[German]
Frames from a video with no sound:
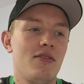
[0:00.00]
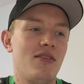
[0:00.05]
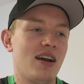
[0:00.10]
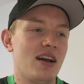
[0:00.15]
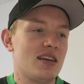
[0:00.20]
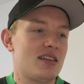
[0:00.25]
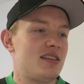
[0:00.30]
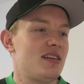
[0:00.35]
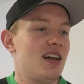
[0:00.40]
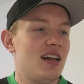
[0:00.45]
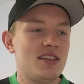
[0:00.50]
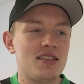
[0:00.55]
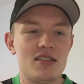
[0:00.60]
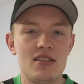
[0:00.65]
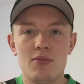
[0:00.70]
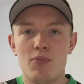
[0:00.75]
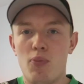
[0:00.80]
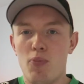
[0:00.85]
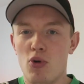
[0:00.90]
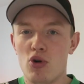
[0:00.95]
war das die
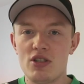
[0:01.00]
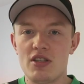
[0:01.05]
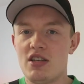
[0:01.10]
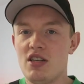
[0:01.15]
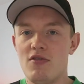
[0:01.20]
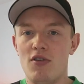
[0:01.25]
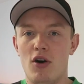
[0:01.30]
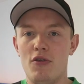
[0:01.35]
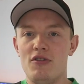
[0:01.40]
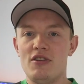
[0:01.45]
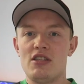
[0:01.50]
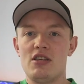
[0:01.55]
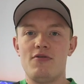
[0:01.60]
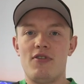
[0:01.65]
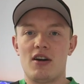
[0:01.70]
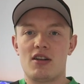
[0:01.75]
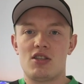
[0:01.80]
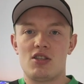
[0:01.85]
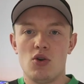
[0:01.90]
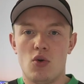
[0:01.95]
letzte positive
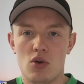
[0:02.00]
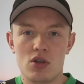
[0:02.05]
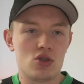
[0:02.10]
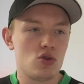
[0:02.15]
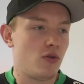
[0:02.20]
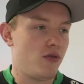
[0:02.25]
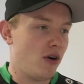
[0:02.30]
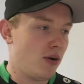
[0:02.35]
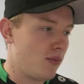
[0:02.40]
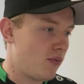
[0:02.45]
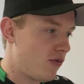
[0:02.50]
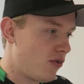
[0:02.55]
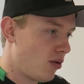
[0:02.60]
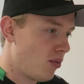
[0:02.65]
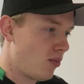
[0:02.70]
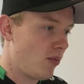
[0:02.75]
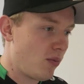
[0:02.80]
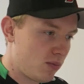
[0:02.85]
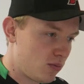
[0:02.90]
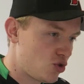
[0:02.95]
Offensivaktion, so vom,
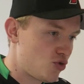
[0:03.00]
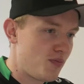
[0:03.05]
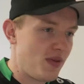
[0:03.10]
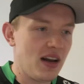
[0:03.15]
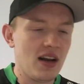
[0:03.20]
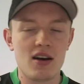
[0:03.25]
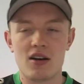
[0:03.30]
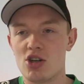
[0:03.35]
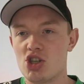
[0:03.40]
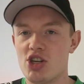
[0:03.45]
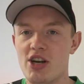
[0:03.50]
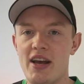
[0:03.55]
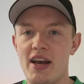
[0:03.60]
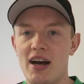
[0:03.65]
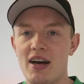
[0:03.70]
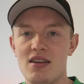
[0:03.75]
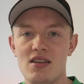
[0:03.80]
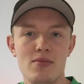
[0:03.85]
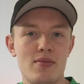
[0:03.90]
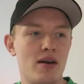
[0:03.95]
vom Spielerischen
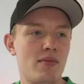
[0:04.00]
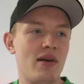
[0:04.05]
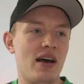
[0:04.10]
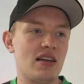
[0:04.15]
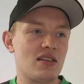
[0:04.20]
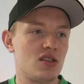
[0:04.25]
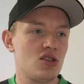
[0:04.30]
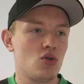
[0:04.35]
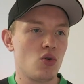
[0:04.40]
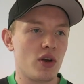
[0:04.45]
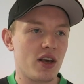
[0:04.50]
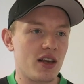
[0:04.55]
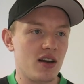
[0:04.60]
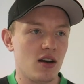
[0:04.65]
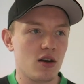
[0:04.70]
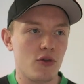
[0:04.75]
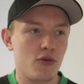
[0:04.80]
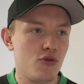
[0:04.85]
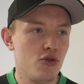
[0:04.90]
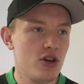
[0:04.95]
her, die man im ersten
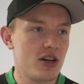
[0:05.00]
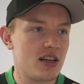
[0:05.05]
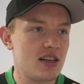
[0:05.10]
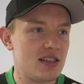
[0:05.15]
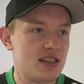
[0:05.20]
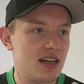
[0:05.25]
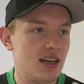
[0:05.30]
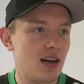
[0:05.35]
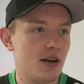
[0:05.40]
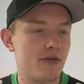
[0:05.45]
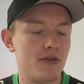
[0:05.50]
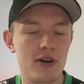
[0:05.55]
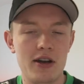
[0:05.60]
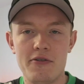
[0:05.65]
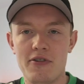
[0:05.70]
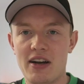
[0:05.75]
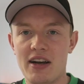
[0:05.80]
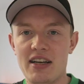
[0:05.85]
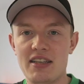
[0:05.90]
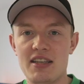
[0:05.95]
Durchgang gefühlt gesehen hat.
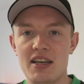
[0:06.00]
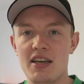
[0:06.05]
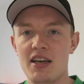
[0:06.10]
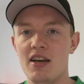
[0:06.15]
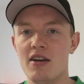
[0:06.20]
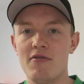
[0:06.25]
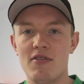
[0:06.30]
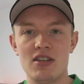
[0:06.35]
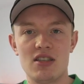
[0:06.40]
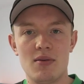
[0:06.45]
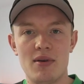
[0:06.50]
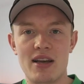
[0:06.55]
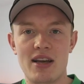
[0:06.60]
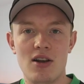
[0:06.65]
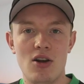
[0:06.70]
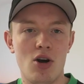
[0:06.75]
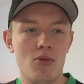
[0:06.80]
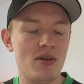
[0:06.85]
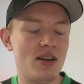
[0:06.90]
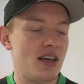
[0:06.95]
Vielleicht vergesse ich irgendwas, aber ich
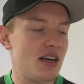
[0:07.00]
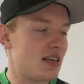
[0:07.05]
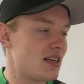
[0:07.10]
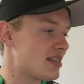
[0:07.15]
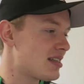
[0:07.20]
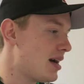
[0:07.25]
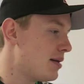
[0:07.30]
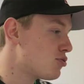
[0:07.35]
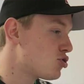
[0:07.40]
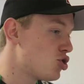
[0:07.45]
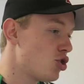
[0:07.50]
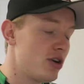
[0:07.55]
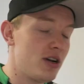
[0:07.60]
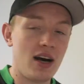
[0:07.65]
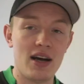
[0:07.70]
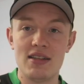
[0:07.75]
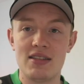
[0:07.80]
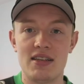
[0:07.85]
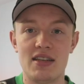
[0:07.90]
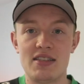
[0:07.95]
glaube nicht. Es gab
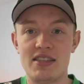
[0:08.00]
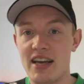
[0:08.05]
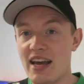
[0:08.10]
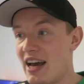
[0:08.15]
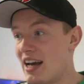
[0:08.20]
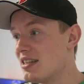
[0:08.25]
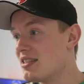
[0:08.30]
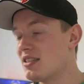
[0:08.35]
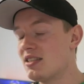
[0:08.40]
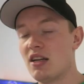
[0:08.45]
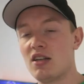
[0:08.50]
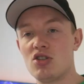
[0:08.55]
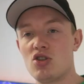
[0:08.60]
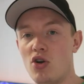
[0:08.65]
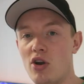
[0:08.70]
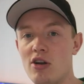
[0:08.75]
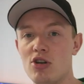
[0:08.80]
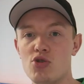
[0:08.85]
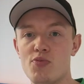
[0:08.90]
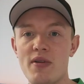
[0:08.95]
schöne Ansätze. Ernst hat ein
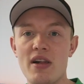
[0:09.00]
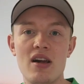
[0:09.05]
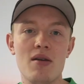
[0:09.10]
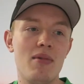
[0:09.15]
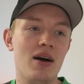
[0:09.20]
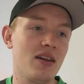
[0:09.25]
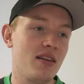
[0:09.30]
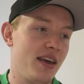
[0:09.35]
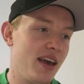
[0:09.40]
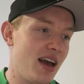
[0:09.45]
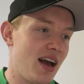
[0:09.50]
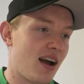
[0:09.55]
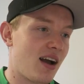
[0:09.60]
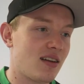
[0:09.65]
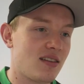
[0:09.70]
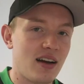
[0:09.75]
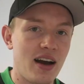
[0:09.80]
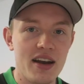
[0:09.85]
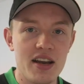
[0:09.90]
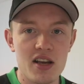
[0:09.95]
tolles Spiel gemacht, Kerk
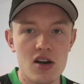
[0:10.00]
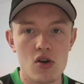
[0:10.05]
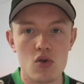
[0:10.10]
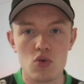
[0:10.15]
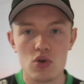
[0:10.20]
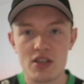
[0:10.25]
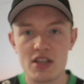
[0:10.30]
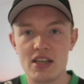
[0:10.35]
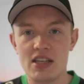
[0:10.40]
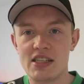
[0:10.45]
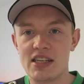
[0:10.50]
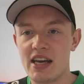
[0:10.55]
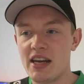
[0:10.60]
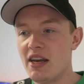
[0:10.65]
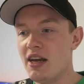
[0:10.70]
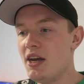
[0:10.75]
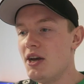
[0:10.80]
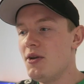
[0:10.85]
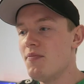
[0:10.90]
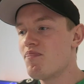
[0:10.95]
hatte einige gute
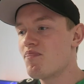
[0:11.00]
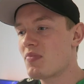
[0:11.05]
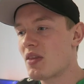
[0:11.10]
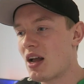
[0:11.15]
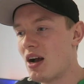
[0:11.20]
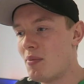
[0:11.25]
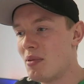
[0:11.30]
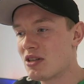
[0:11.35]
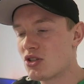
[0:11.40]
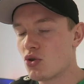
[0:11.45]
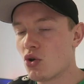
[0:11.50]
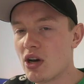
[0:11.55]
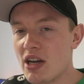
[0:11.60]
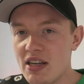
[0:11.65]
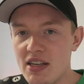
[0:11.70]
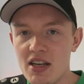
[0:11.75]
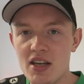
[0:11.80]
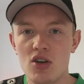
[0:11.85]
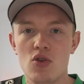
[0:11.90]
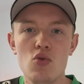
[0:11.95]
Ideen, aber so
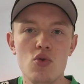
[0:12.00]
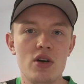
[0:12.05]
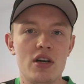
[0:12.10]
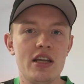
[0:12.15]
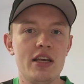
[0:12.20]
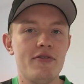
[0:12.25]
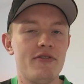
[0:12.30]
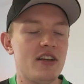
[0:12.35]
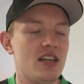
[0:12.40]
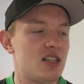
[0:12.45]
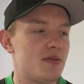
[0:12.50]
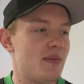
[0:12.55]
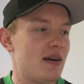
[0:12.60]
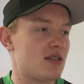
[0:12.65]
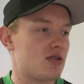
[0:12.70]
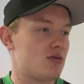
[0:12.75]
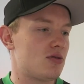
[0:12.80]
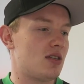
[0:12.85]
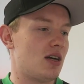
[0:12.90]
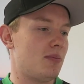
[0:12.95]
richtig gut lief nichts
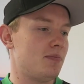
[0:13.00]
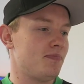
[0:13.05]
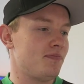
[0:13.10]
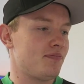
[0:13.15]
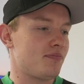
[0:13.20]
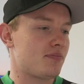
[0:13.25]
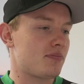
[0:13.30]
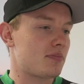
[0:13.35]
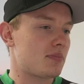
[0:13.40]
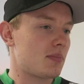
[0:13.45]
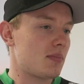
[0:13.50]
mehr zusammen.